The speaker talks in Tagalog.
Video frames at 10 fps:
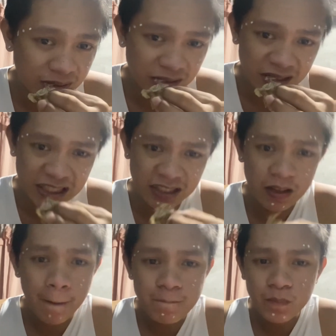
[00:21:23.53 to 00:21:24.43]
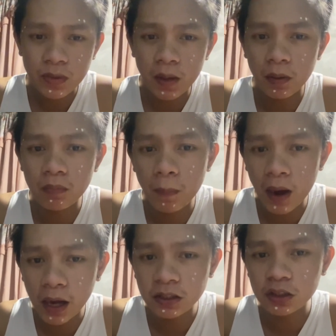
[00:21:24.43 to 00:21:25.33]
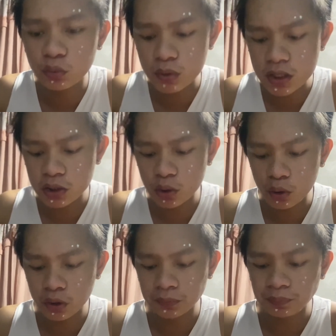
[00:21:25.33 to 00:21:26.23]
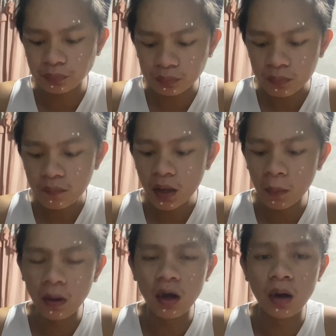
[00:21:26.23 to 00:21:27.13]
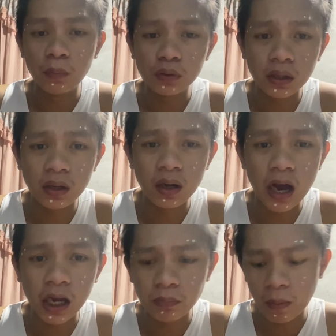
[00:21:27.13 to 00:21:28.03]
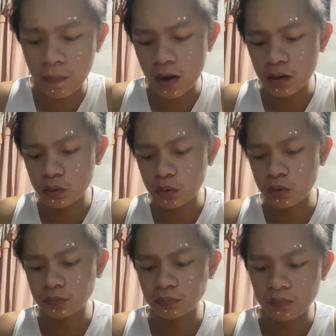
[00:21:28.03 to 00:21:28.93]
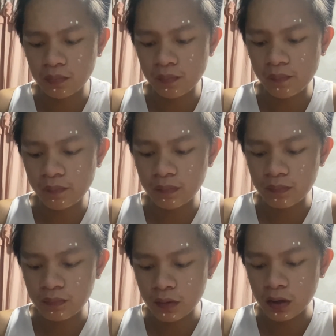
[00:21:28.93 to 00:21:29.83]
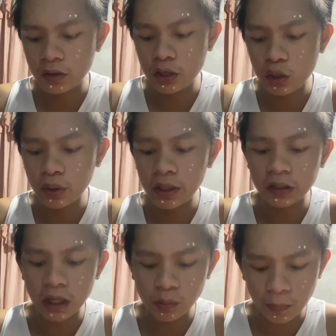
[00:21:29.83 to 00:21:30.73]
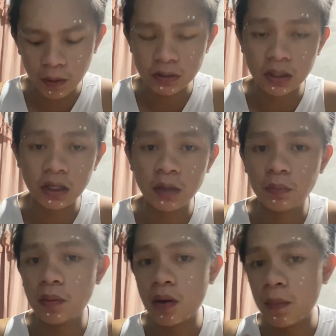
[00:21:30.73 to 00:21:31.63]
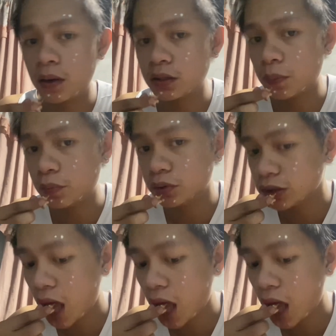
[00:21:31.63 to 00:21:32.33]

Like, pagbabayad ng tuition, makaabot ka ng kahit papano. Hindi yung hihintayin mo pa yung sarili mo na makapagtapos.